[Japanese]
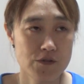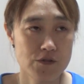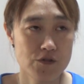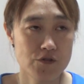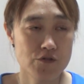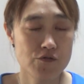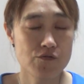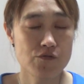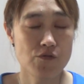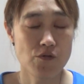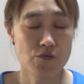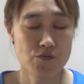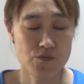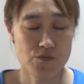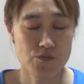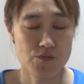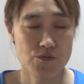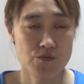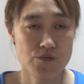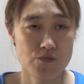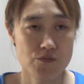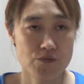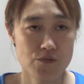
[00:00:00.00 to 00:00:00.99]
15
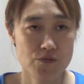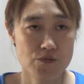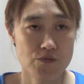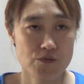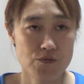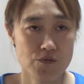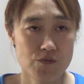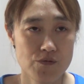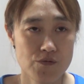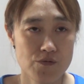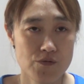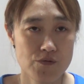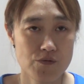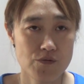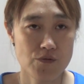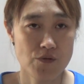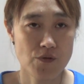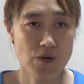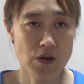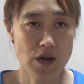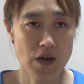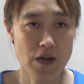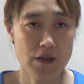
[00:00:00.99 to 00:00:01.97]
分
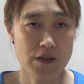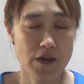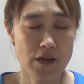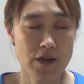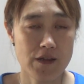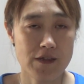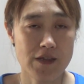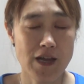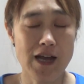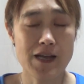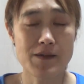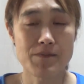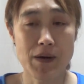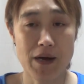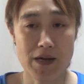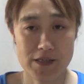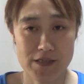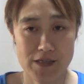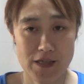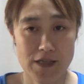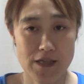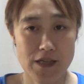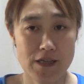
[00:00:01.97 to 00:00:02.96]
とかで
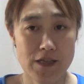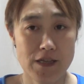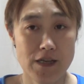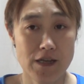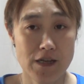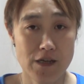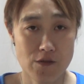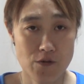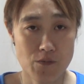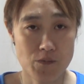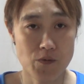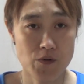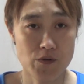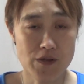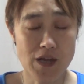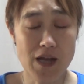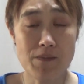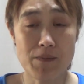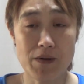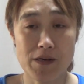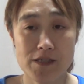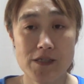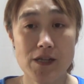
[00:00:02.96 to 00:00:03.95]
タイマーしてねんねんけども、
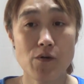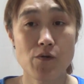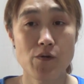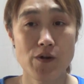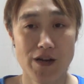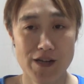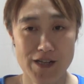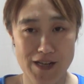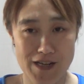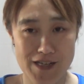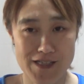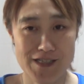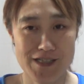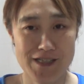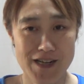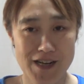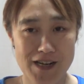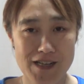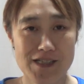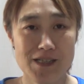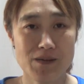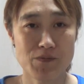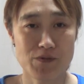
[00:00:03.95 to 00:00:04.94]
タイマーした方がいいらし
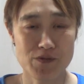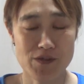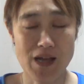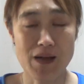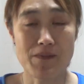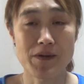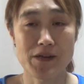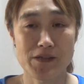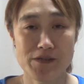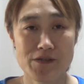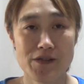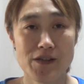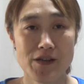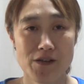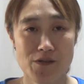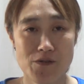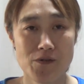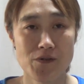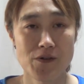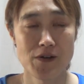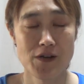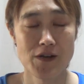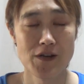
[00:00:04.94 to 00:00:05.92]
い。あっちゃんもタイマーするんだけ
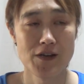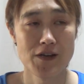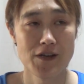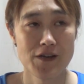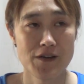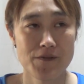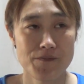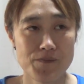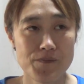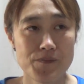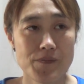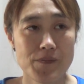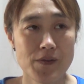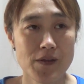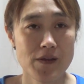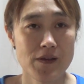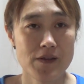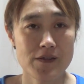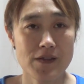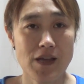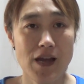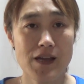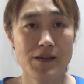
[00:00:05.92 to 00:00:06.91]
ど、
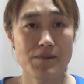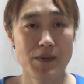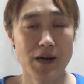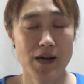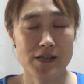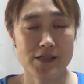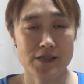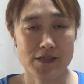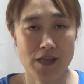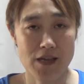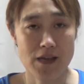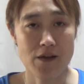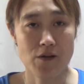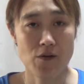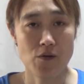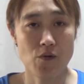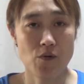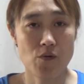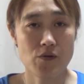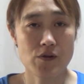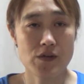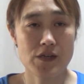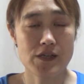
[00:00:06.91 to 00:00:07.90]
タイマーして
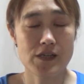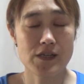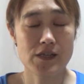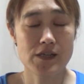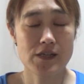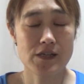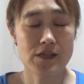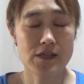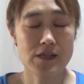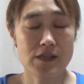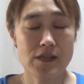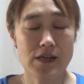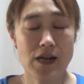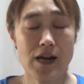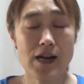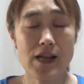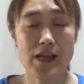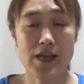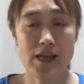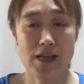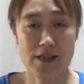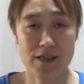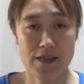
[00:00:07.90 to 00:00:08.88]
起きら
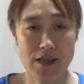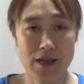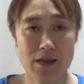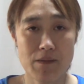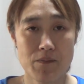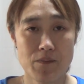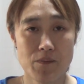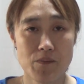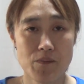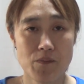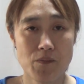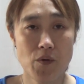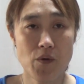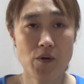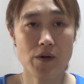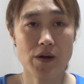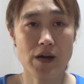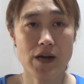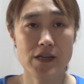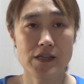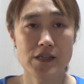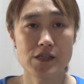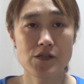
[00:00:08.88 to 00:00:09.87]
れへんで、もう
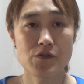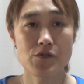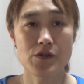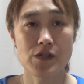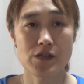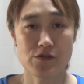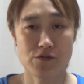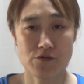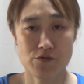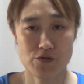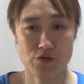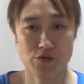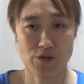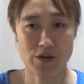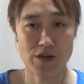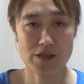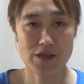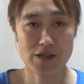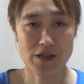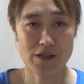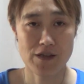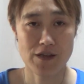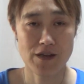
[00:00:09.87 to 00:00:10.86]
一回二度寝する人が
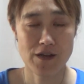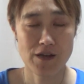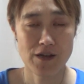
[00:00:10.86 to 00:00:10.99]
いてね。